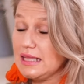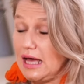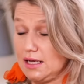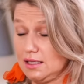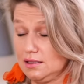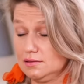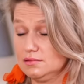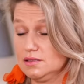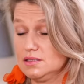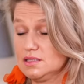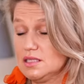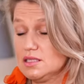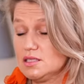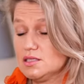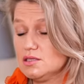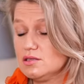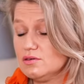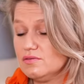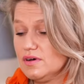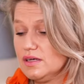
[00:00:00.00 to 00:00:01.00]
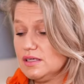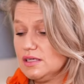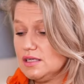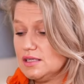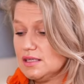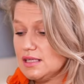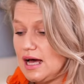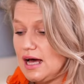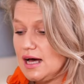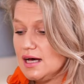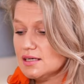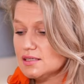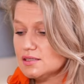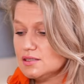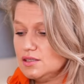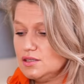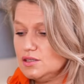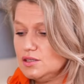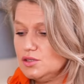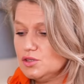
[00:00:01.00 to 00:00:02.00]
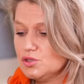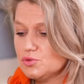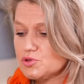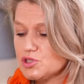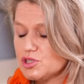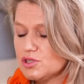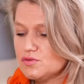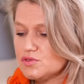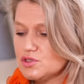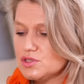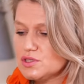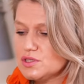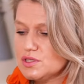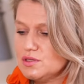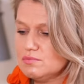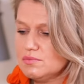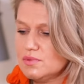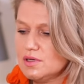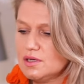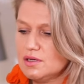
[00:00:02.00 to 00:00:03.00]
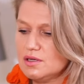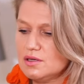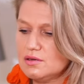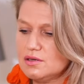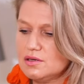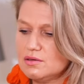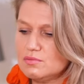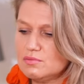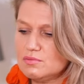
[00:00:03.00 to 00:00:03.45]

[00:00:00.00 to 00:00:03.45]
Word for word: Tak, zdecydowanie tak i to przede wszystkim e,